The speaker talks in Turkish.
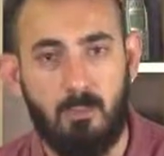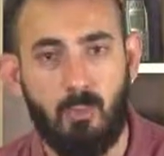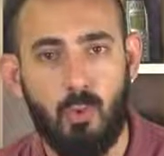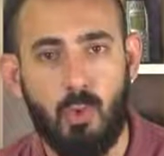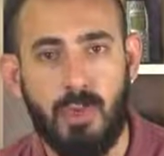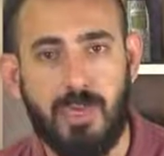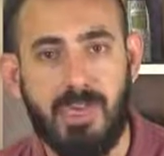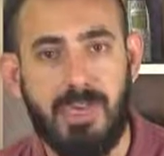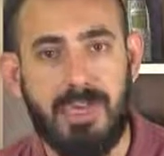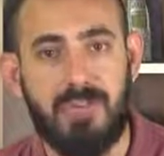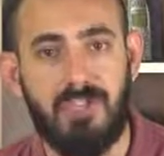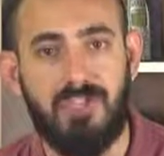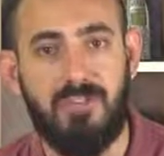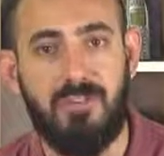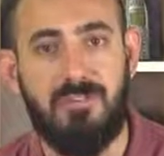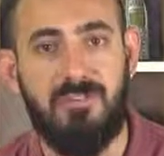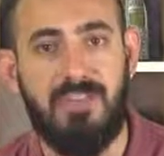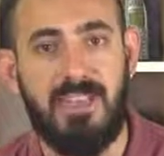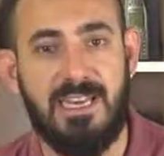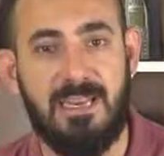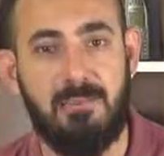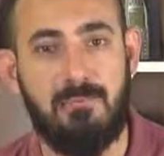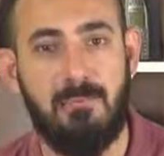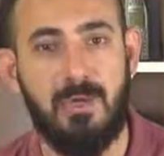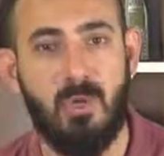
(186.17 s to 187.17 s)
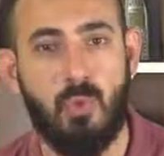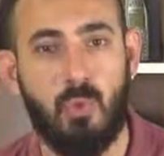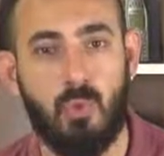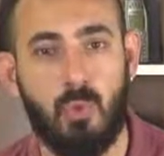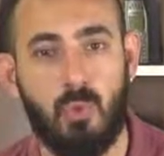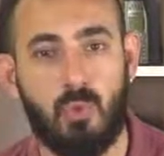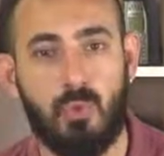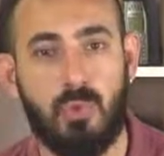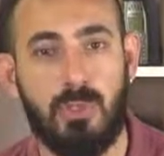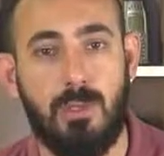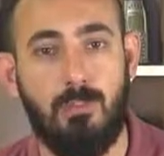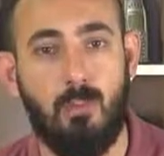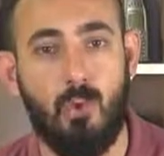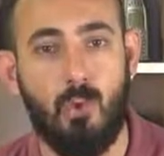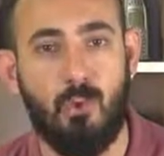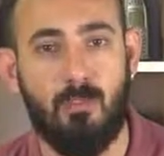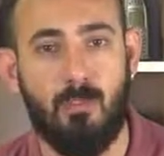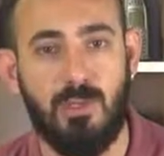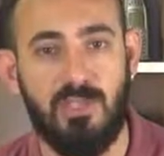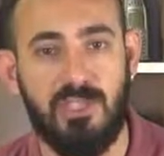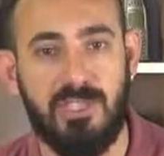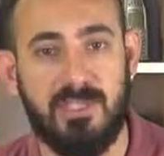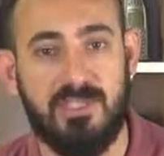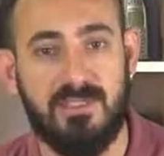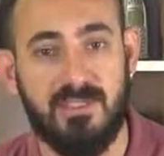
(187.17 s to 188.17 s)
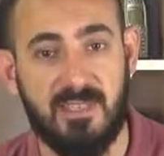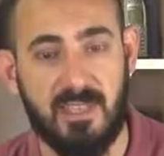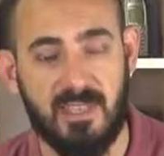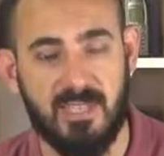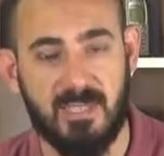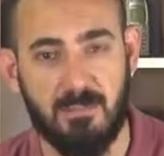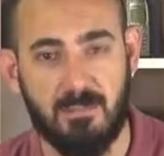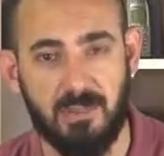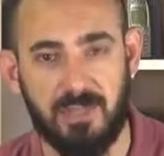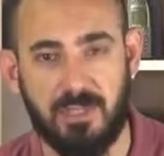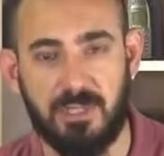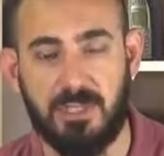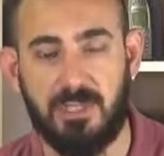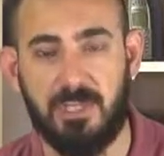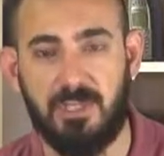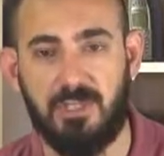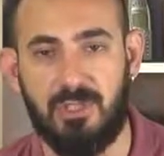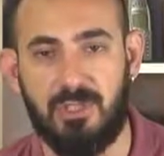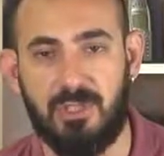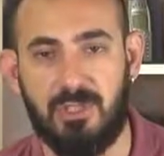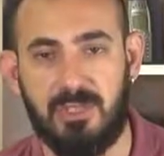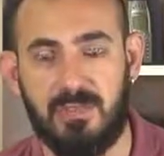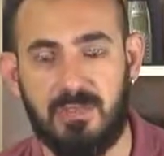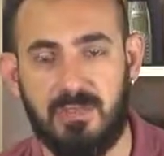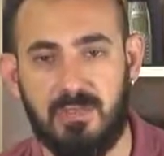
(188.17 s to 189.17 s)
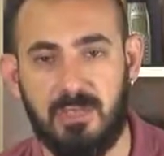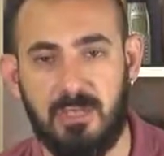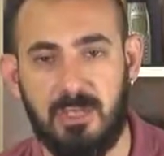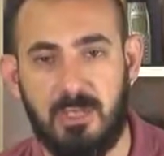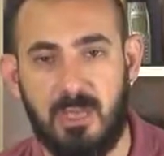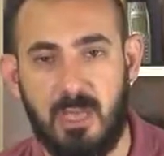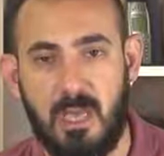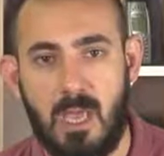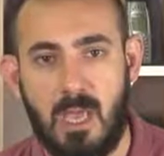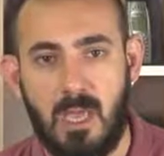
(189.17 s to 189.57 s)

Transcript: Buna karşın verimlilik konusunda büyük başarı sağlamış açıkçası.